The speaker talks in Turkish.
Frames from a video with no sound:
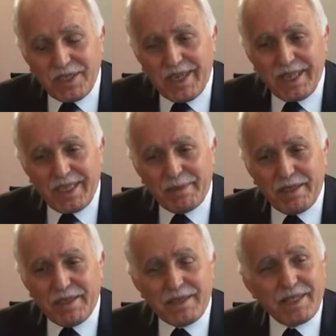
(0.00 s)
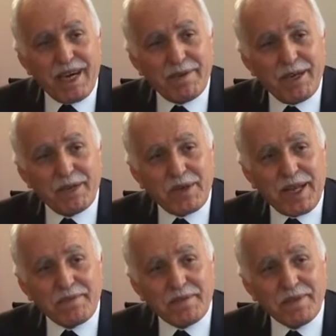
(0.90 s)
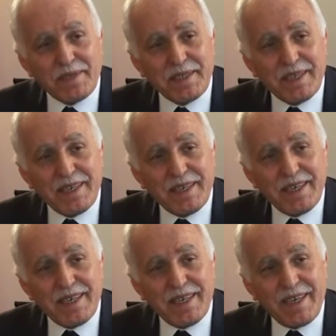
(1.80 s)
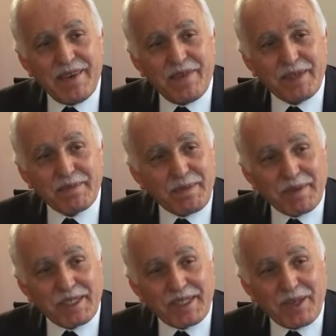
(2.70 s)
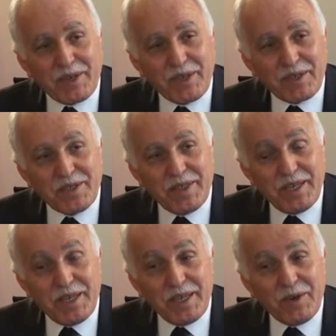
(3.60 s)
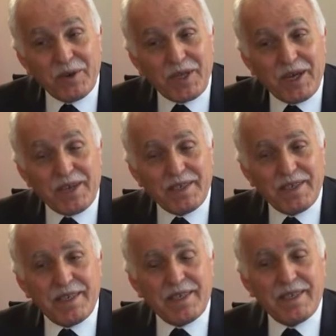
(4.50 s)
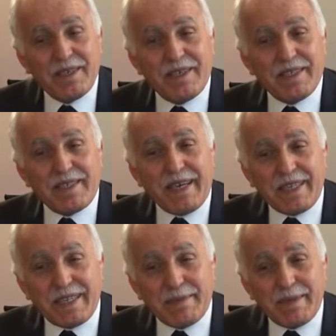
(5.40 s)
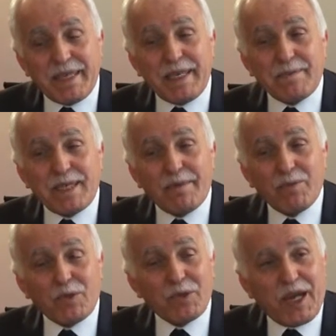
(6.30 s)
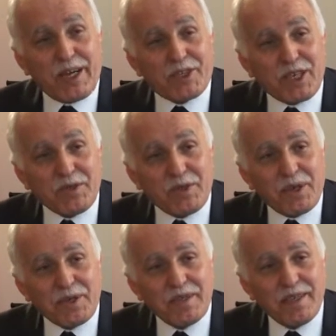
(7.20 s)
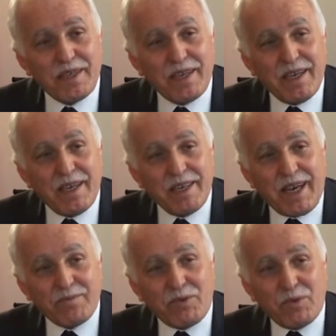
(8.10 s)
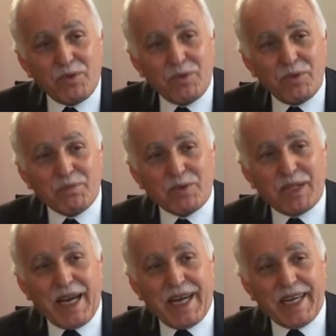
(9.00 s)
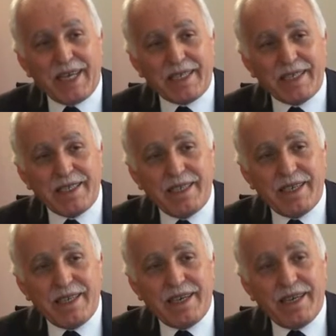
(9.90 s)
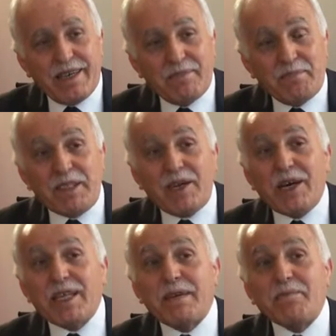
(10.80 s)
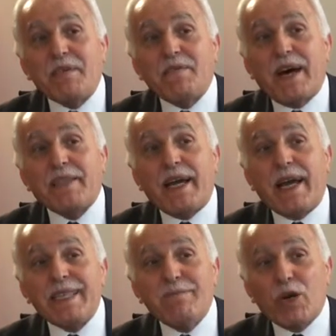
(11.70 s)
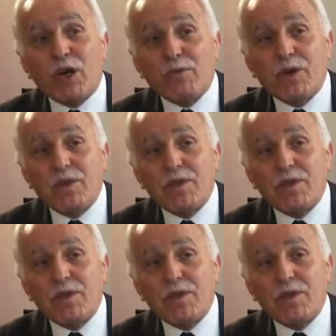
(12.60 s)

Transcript: senin gibi Kabe'ye yönelip e, efendim namazını kılıyor. O da e, senin gibi imkan bulduğunda hacca gidiyor. Yani bütün bu değerler e, bir anlam ifade etmiyor mu?